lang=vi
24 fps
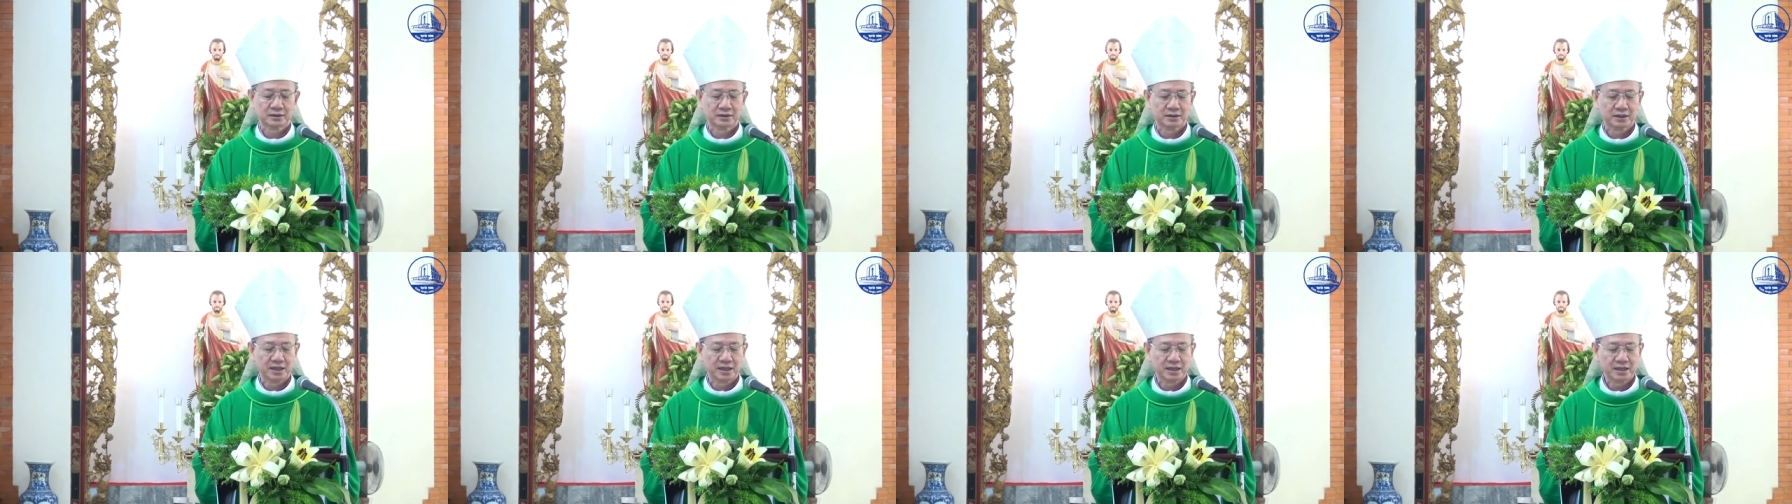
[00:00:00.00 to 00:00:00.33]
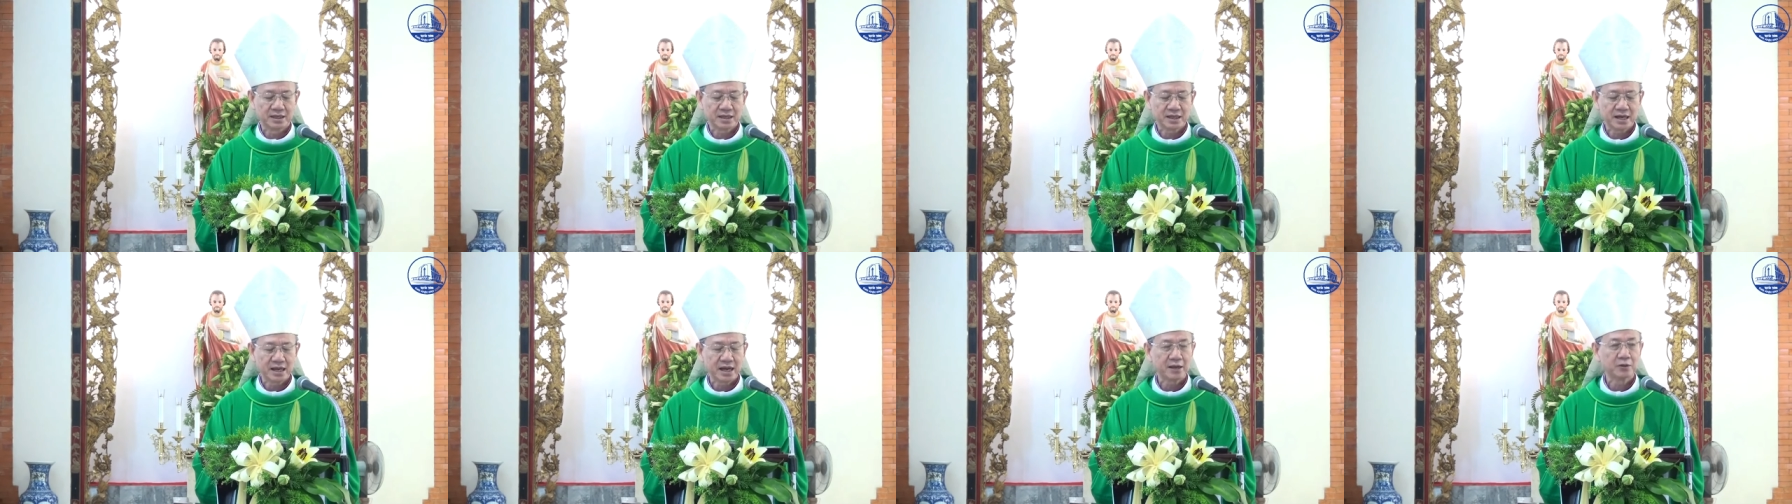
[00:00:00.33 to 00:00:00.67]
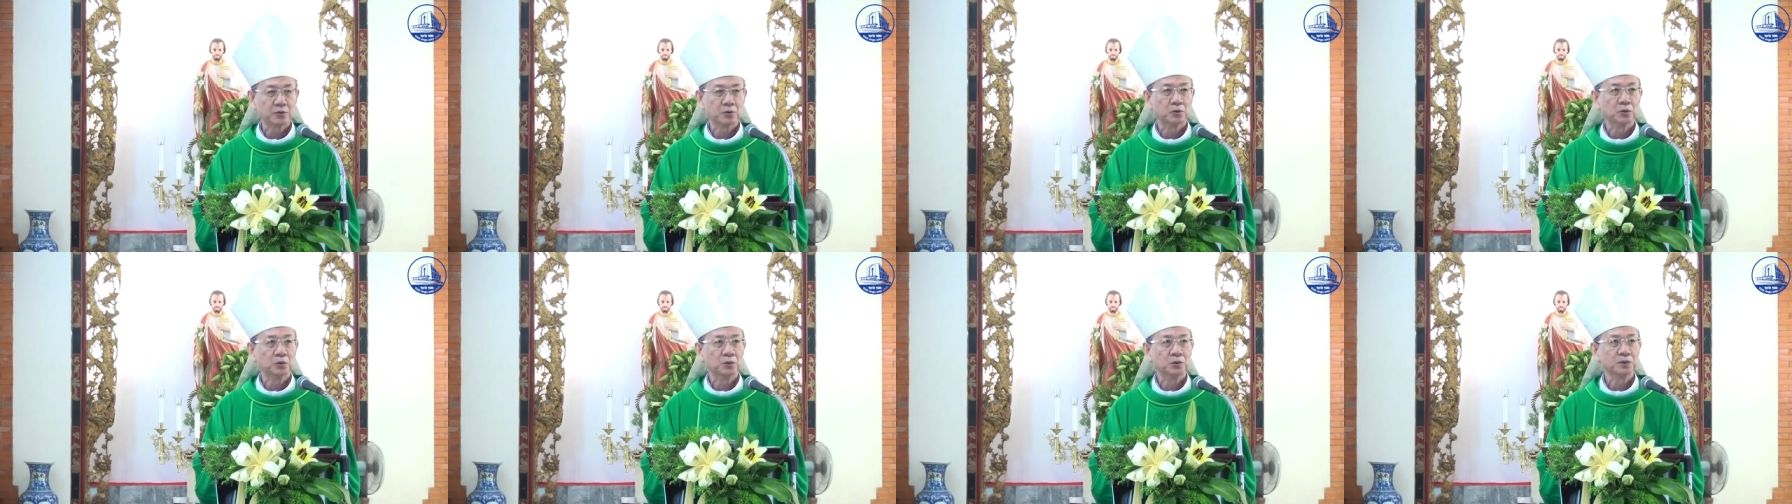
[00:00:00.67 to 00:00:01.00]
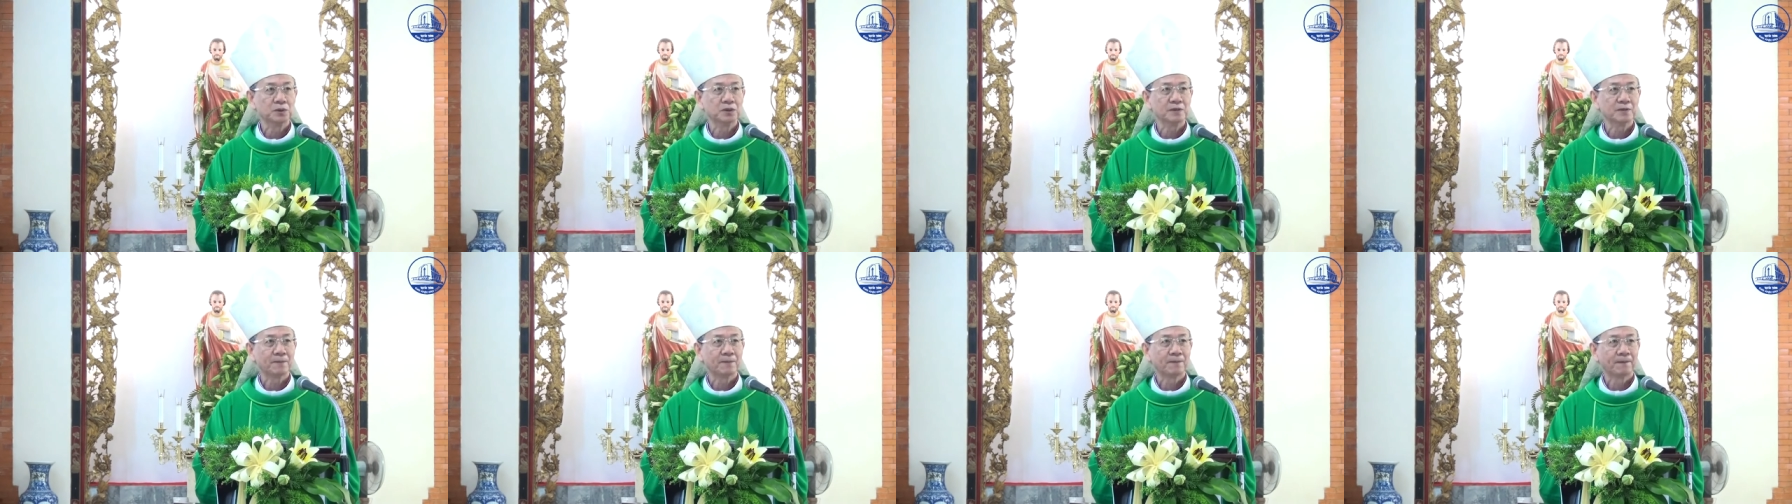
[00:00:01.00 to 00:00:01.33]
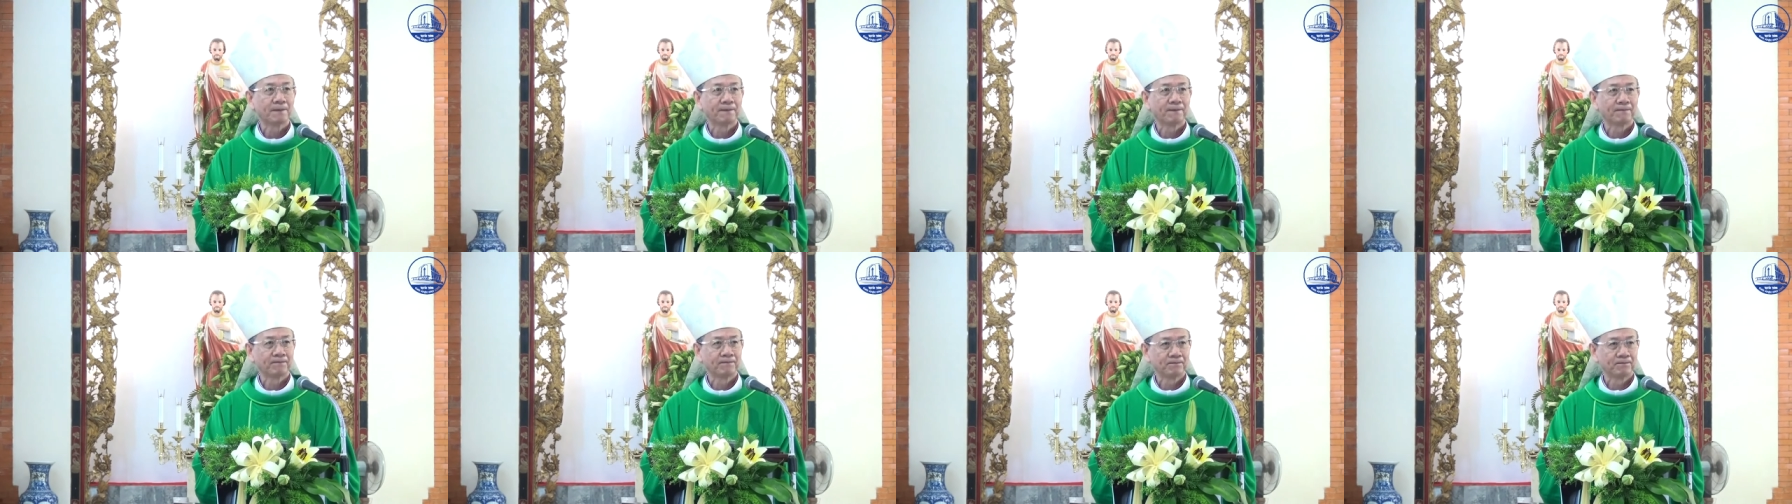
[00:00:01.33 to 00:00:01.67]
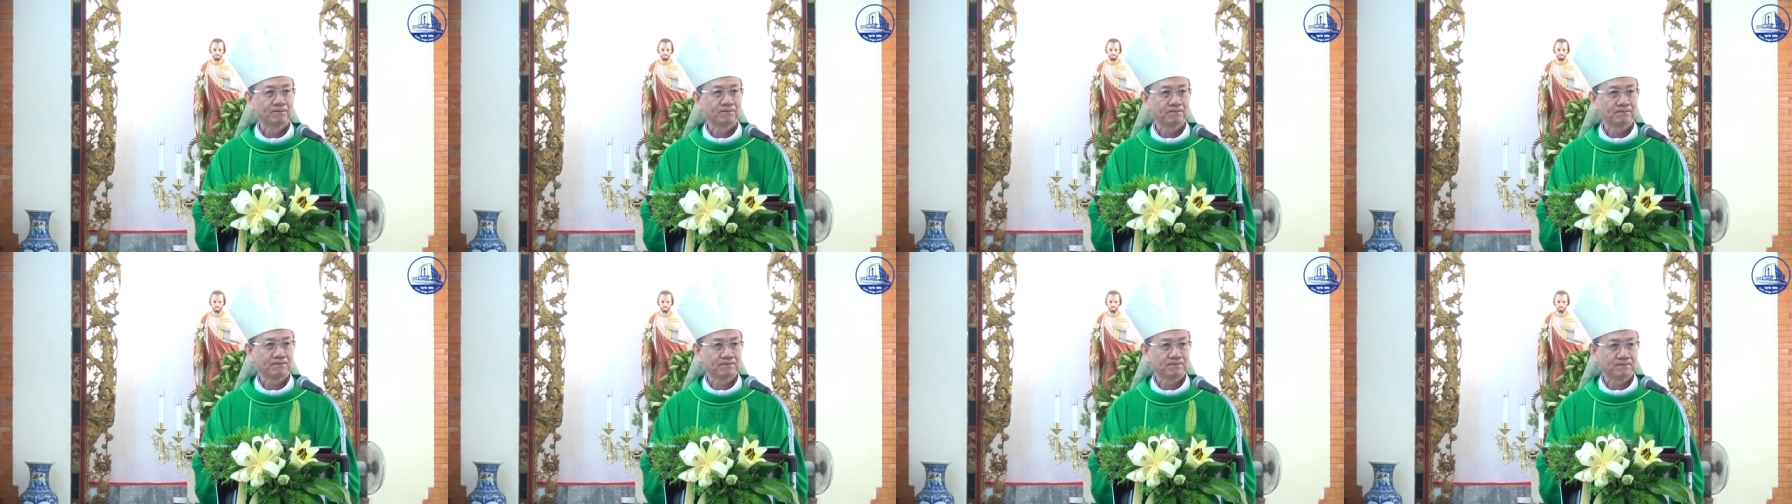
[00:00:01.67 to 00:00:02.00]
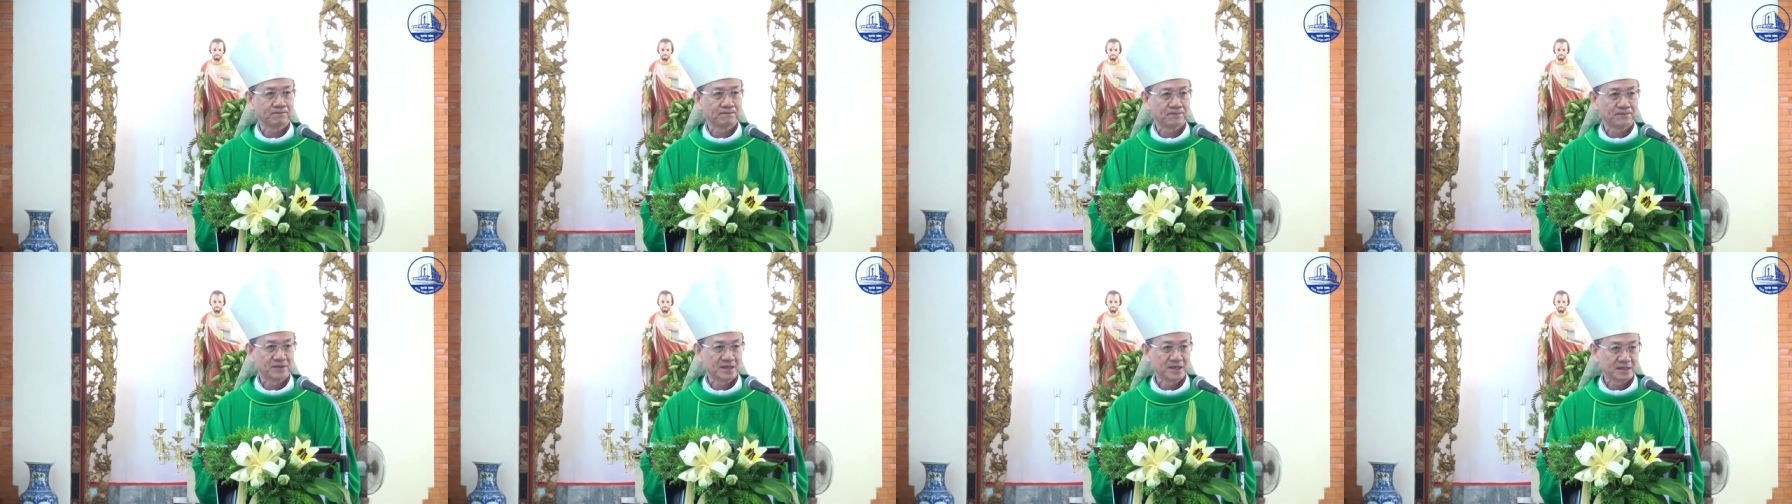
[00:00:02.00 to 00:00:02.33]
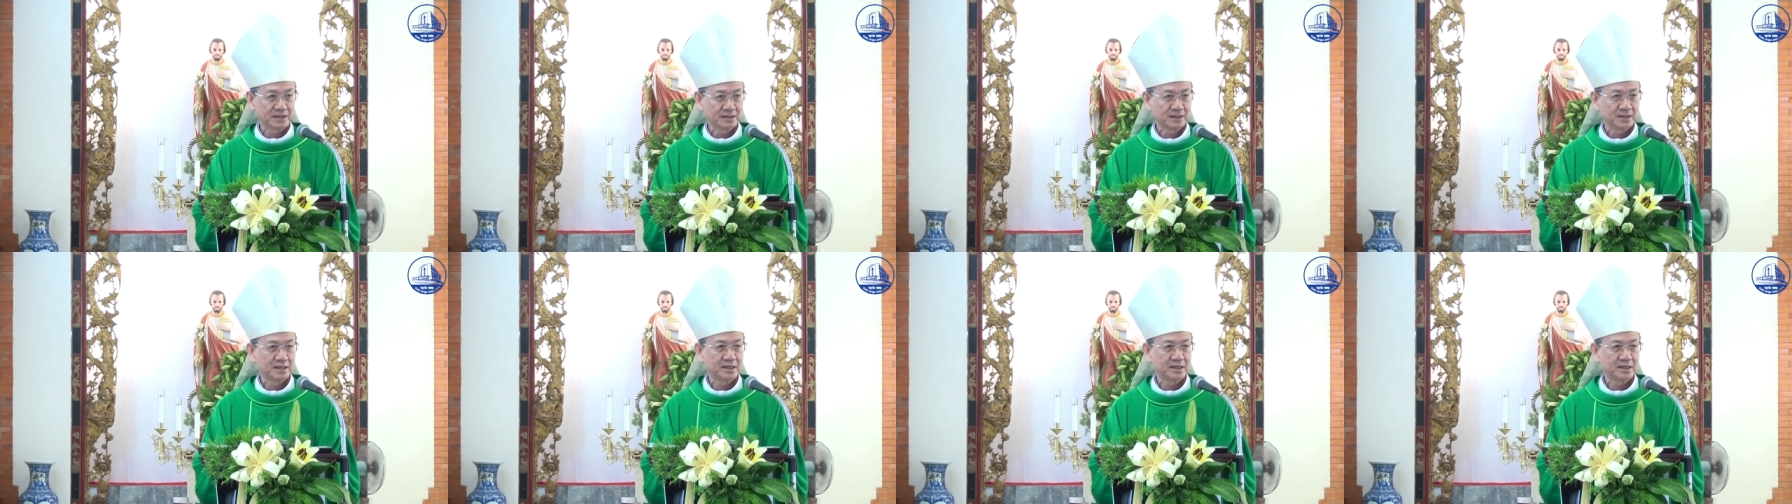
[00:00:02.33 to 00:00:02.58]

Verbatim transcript: để an ủi nâng